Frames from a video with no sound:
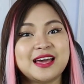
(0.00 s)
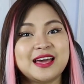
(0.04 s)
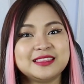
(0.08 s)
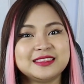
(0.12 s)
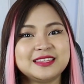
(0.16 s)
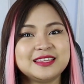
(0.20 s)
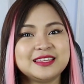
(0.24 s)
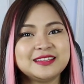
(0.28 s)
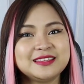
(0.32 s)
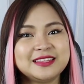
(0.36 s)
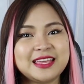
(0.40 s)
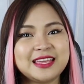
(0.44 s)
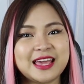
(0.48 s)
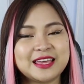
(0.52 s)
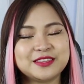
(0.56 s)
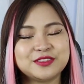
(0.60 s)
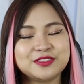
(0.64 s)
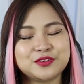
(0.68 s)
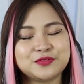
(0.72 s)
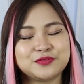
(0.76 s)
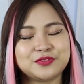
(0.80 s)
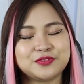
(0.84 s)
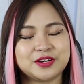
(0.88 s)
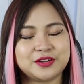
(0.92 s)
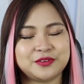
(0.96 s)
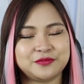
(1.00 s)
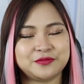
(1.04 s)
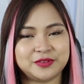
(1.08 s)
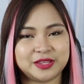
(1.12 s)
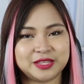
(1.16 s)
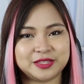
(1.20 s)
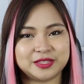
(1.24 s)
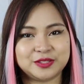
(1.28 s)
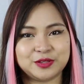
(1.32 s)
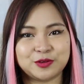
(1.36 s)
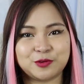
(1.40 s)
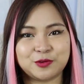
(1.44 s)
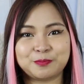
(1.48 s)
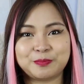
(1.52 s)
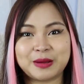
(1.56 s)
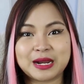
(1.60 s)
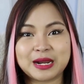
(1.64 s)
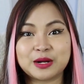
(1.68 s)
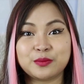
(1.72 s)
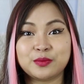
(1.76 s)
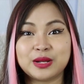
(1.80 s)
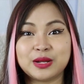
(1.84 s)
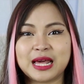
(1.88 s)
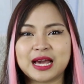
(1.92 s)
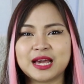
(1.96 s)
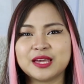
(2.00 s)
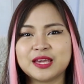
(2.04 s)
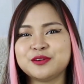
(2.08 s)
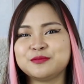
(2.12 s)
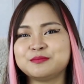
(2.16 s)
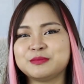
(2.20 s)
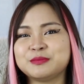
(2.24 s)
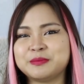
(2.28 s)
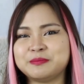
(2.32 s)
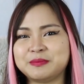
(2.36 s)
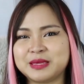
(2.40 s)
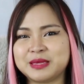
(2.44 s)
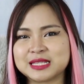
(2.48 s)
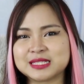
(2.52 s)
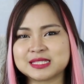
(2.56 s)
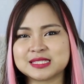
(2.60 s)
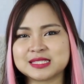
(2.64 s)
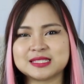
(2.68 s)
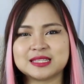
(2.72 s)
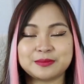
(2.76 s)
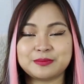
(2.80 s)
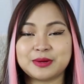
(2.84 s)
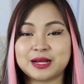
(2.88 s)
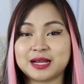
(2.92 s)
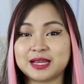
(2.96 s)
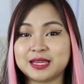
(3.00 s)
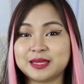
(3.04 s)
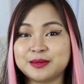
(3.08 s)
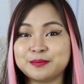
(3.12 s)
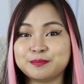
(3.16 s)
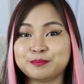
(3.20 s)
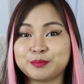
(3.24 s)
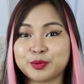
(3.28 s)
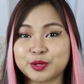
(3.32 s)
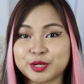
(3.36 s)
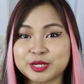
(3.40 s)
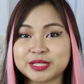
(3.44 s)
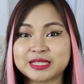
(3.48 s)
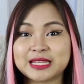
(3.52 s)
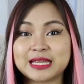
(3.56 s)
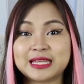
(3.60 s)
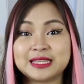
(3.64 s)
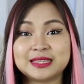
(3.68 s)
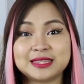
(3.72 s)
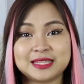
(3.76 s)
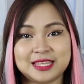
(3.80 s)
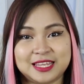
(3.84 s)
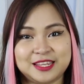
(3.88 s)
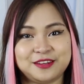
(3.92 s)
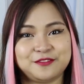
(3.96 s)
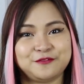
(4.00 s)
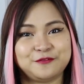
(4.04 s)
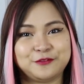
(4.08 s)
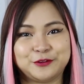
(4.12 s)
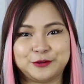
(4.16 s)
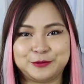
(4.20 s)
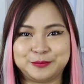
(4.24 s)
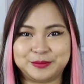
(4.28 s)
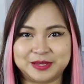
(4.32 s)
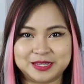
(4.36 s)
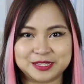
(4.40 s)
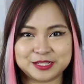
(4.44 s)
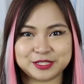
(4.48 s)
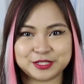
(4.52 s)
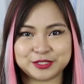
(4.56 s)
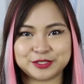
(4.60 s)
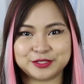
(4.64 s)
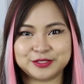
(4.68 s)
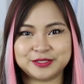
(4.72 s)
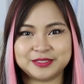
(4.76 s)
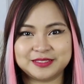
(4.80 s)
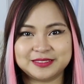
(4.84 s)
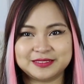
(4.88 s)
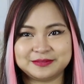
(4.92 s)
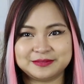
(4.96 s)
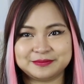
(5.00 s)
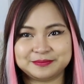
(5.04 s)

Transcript: until the end of our video para wala kayong ma-miss na mga important information.